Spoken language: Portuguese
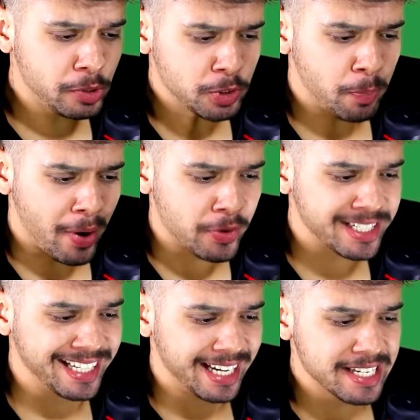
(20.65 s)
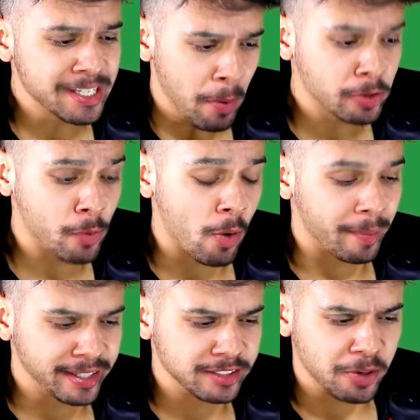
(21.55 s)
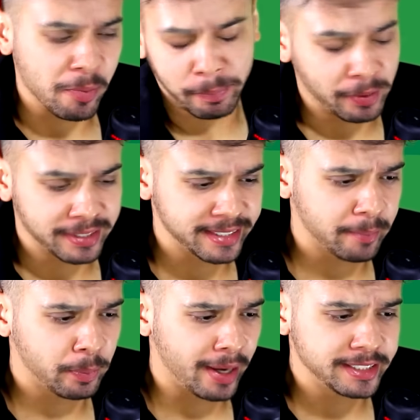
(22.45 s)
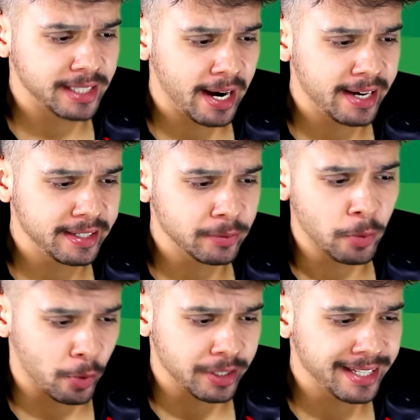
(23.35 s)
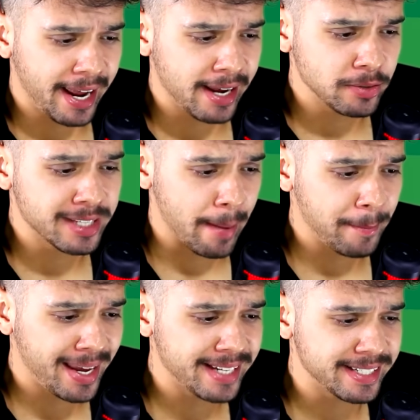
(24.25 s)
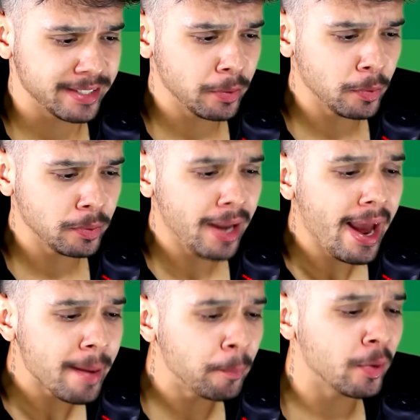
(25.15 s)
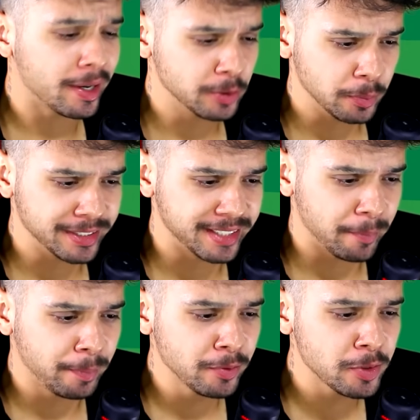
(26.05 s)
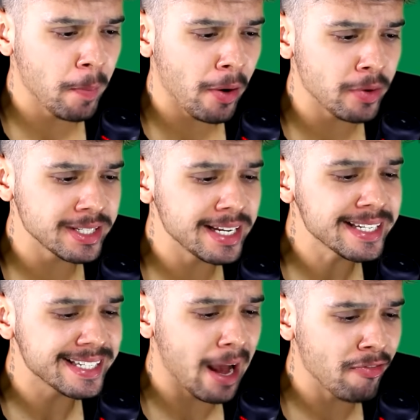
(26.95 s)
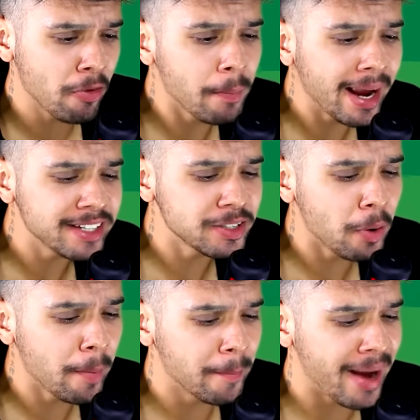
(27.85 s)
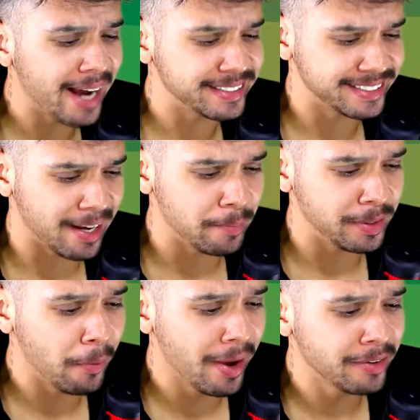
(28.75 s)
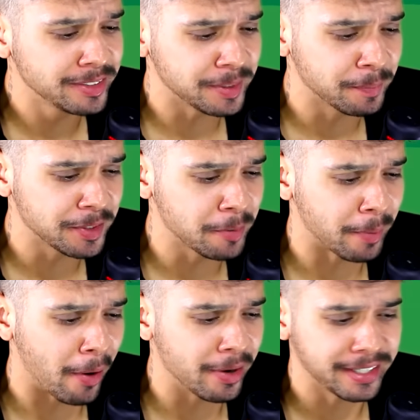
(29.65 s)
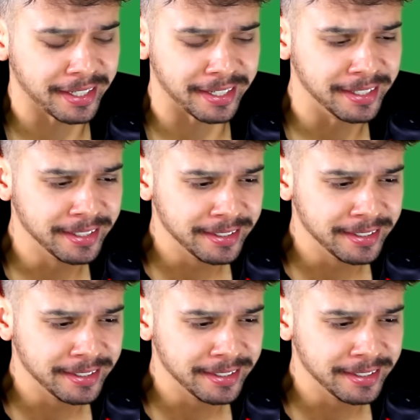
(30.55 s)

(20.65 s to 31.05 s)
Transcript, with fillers: dos Brawlers que lançam atualmente, como por exemplo a Charlie, o Cordelius, a Maisie, ou na época do Mr. P, os Brawlers lançavam mais normais, sabe? Não era o tipo de de Brawler que